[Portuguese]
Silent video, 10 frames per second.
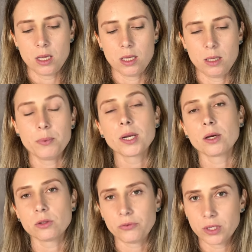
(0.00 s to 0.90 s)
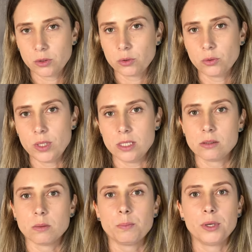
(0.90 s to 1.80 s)
E por que, que eu tô falando tudo
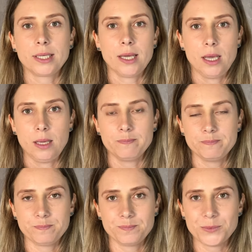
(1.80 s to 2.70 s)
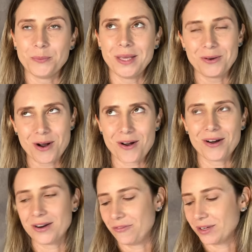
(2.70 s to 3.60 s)
isso? Porque domingo
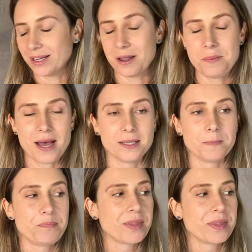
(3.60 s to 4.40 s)
agora, eu fico até arrepiada.